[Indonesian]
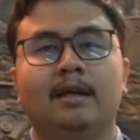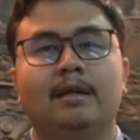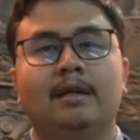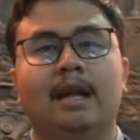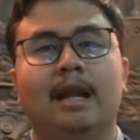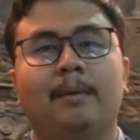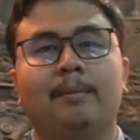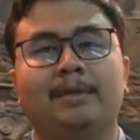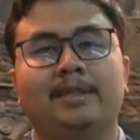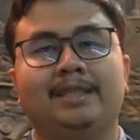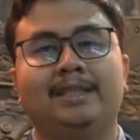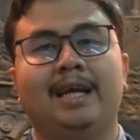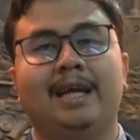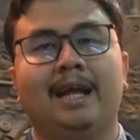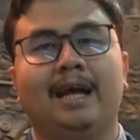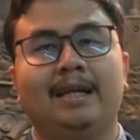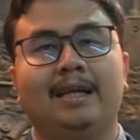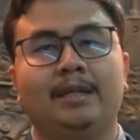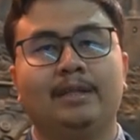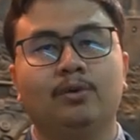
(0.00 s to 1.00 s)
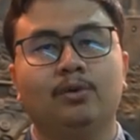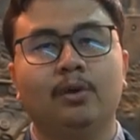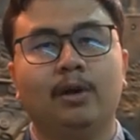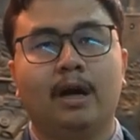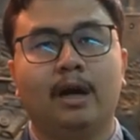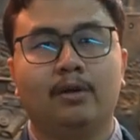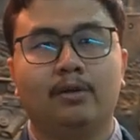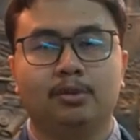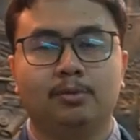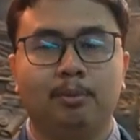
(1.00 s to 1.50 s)
dalam kesejarahan itu
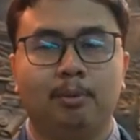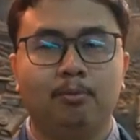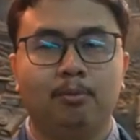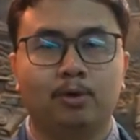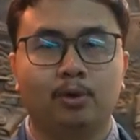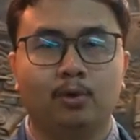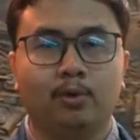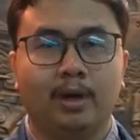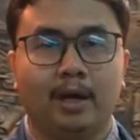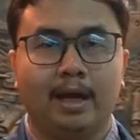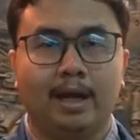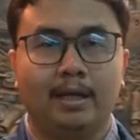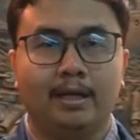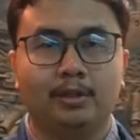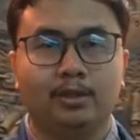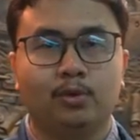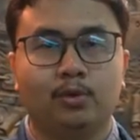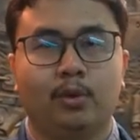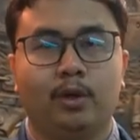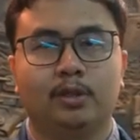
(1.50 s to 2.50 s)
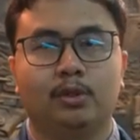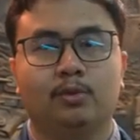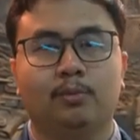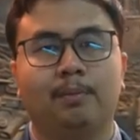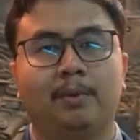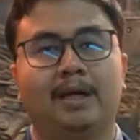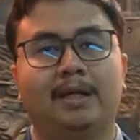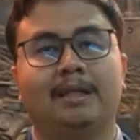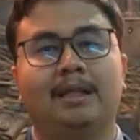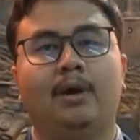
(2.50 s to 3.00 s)
harus membutuhkan suatu
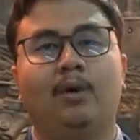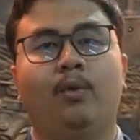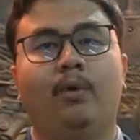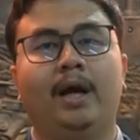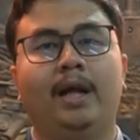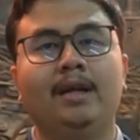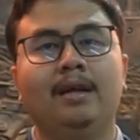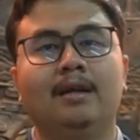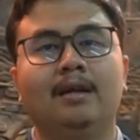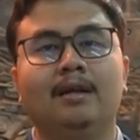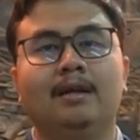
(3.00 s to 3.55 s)
pengetahuan